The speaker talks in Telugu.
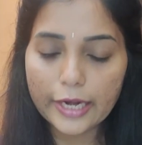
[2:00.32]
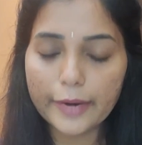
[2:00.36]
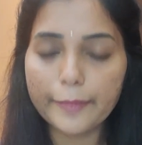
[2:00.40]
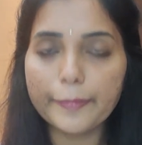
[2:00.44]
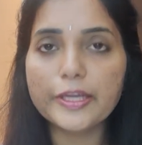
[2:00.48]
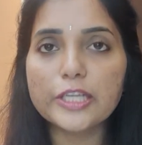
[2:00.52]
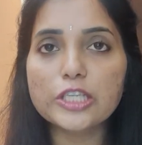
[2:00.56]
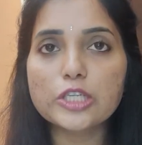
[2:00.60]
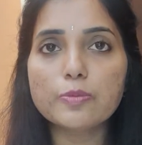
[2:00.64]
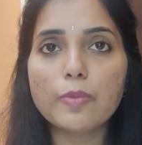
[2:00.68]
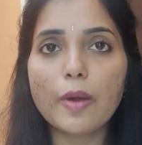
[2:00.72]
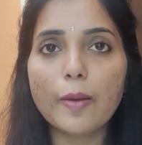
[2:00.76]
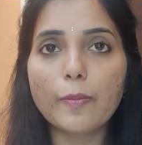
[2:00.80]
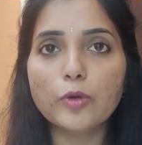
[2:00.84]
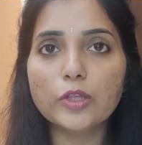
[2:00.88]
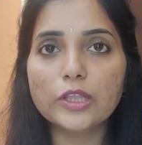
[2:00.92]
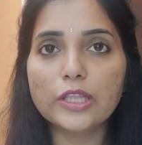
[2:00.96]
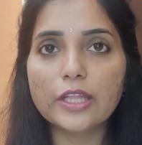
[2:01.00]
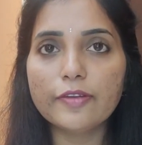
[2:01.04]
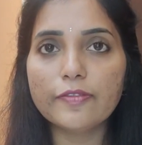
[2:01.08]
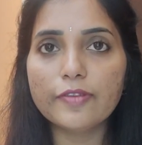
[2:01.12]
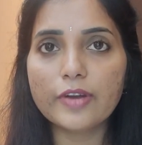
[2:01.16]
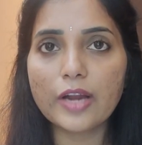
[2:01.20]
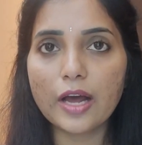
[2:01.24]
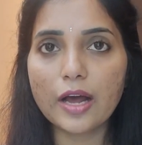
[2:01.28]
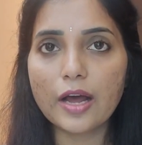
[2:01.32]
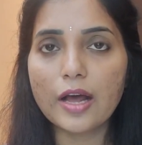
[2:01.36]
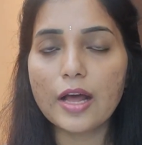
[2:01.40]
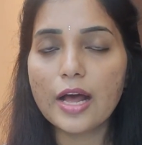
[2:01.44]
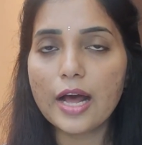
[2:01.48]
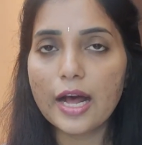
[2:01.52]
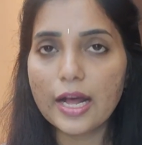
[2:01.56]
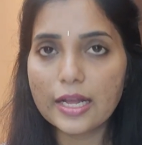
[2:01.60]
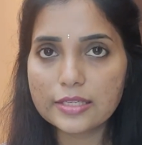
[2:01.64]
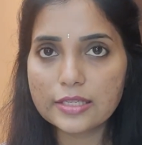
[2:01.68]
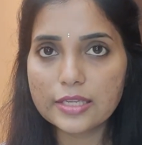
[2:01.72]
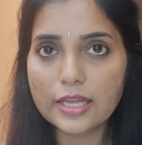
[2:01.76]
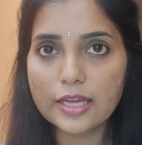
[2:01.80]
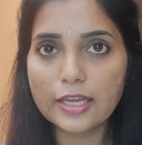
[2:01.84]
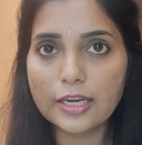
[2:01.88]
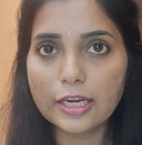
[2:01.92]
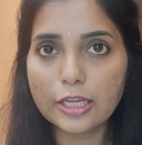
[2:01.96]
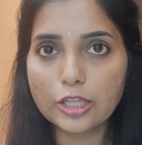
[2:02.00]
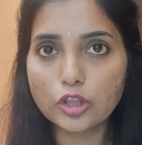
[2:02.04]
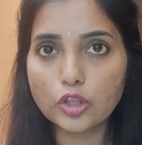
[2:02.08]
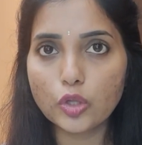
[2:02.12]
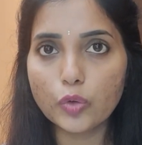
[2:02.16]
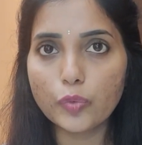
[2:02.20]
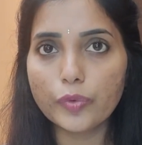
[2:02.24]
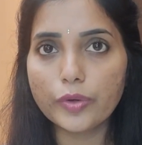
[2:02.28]
రమేష్ బాబు తీవ్ర
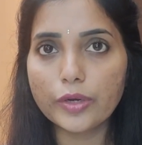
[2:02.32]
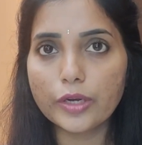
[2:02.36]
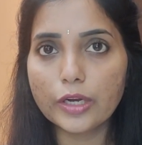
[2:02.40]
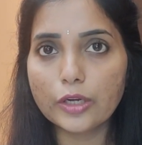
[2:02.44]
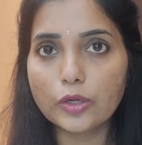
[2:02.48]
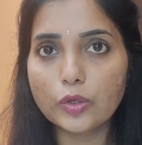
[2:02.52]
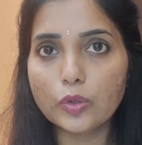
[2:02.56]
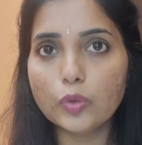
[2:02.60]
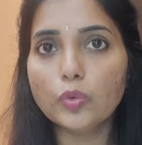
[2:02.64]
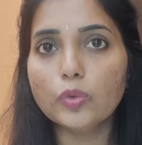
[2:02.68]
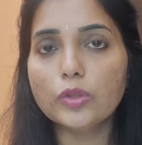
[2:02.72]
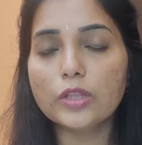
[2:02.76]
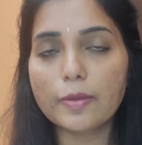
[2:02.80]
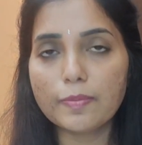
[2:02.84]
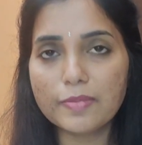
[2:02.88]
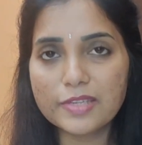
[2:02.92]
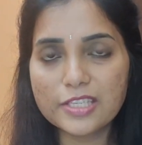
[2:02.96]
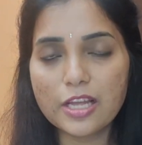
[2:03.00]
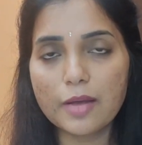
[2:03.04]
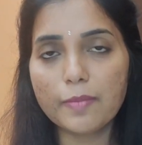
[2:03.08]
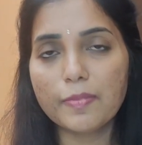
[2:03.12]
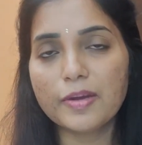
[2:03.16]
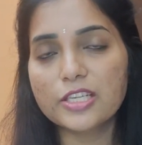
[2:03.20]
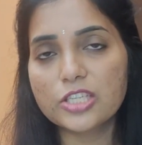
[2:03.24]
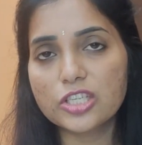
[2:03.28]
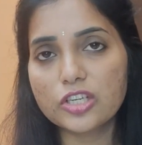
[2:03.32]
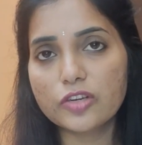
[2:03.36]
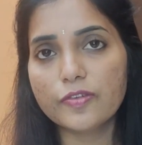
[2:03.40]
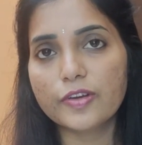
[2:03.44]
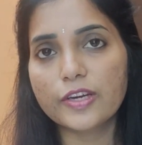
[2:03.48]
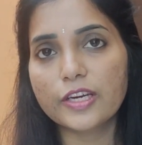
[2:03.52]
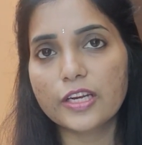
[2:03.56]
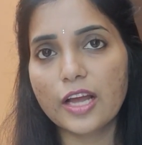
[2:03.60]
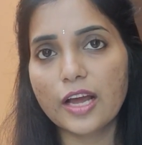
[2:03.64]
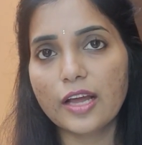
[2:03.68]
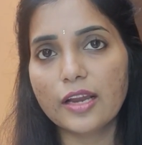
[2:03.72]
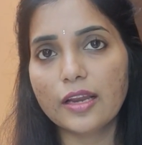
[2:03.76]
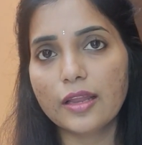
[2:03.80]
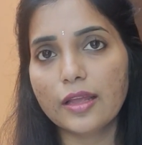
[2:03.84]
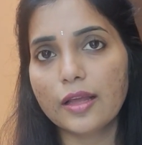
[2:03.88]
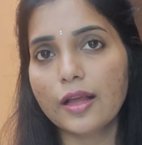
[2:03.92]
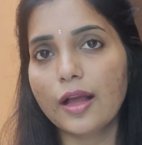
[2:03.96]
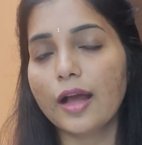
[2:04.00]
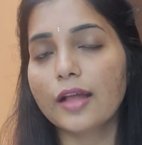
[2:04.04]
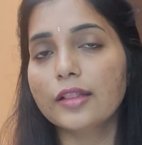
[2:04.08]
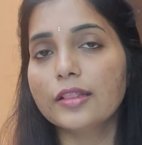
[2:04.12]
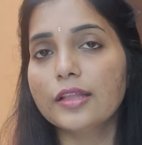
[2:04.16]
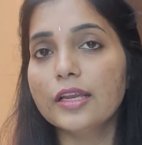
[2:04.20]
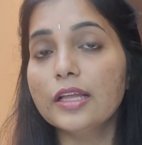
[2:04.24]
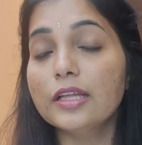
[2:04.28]
అసహనంతో ఉన్నట్టు తమ సామాజిక వర్గాన్ని
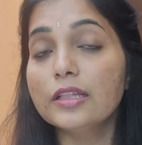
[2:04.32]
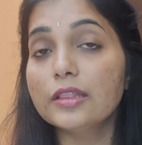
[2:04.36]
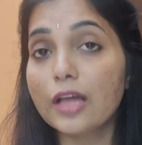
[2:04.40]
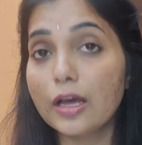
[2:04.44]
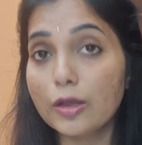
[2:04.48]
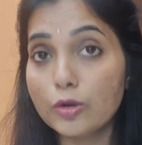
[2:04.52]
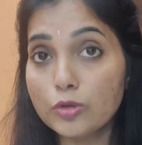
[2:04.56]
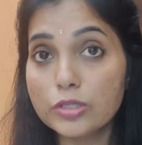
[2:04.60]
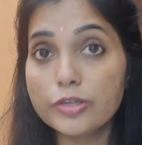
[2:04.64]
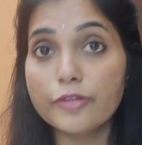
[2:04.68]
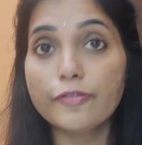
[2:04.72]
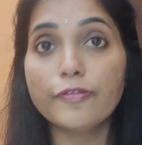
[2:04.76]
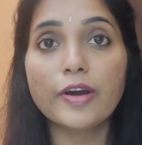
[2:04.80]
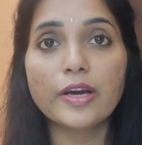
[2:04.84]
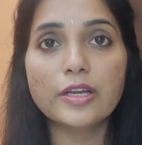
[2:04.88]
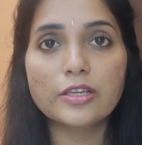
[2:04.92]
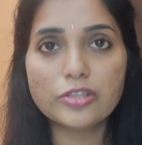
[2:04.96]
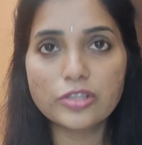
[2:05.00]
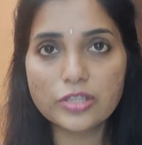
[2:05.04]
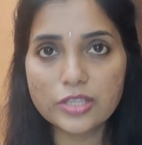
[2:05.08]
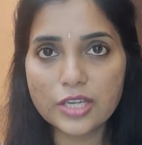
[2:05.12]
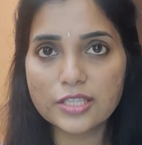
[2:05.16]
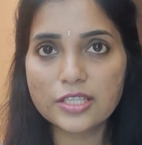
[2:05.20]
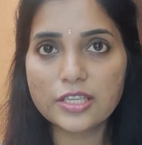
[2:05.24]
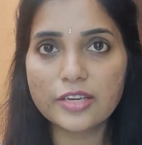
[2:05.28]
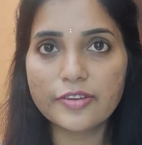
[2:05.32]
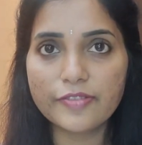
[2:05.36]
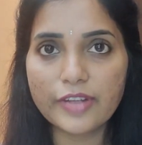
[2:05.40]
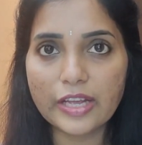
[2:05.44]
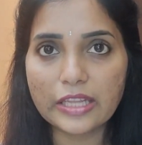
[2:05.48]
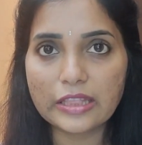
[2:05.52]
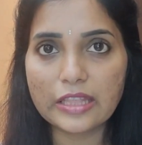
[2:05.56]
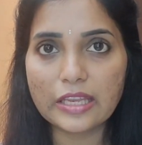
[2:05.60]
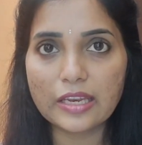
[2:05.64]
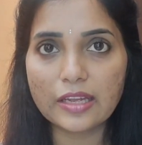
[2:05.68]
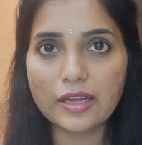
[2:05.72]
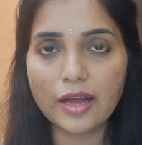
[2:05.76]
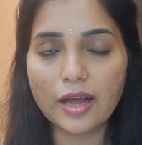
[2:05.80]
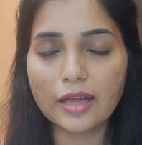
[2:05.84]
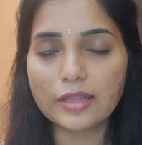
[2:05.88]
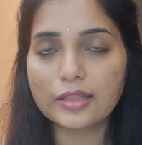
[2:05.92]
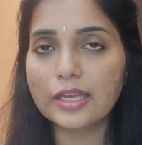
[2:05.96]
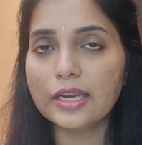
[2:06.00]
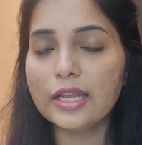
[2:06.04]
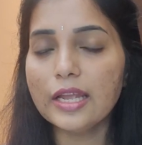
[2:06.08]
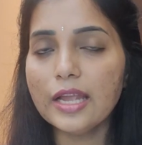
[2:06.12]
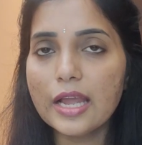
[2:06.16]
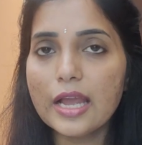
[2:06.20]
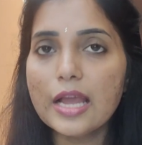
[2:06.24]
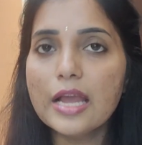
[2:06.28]
కాదని తాను సిఫార్సు చేసిన వ్యక్తిని
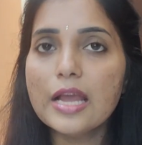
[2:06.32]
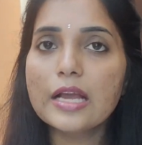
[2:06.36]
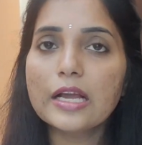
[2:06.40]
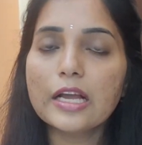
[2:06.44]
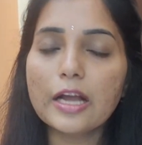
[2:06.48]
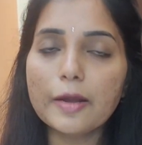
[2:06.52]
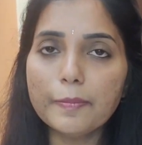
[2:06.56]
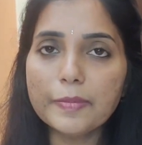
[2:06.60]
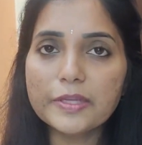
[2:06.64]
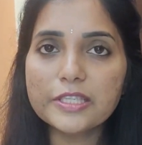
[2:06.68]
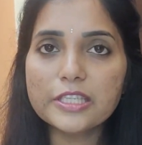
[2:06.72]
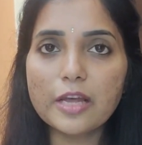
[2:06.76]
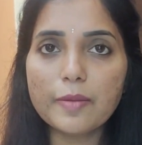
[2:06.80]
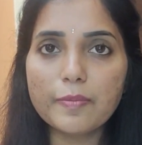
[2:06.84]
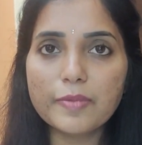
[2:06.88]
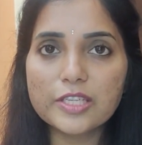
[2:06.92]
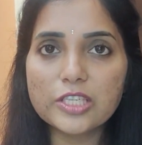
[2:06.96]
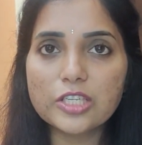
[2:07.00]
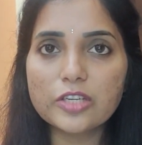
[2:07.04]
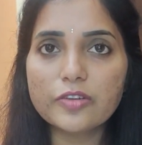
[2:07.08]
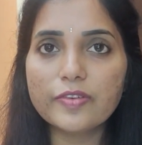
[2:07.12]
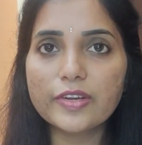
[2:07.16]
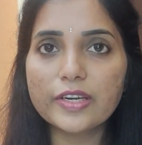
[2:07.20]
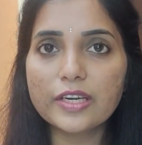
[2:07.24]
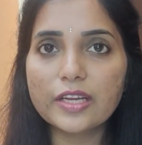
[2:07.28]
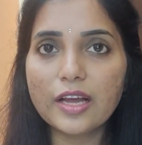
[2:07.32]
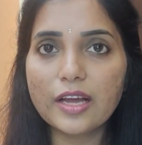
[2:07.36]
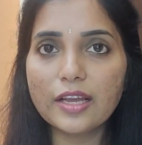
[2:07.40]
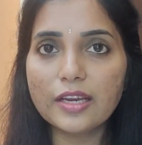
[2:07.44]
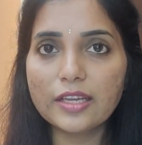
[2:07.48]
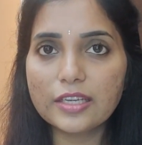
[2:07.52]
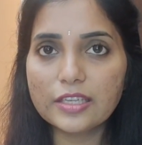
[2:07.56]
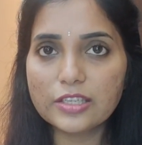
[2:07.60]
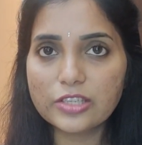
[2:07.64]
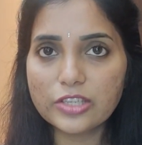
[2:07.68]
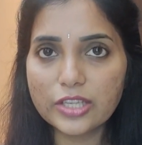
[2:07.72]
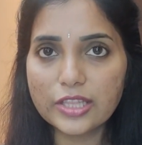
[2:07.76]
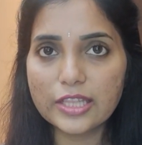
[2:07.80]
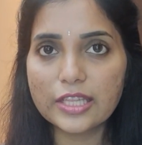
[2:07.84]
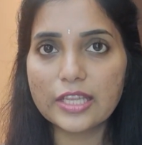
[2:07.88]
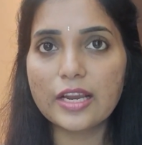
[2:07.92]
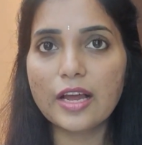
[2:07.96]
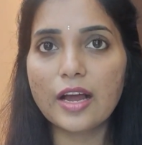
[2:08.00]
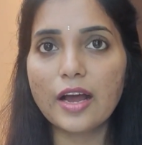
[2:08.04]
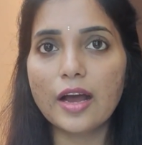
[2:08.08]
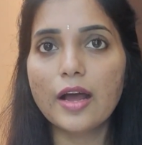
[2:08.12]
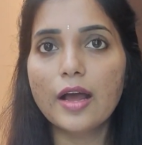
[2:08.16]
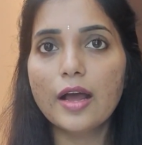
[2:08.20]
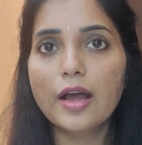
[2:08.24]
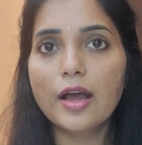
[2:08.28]
కాదని కమ్మ సామాజిక వర్గానికి చెందిన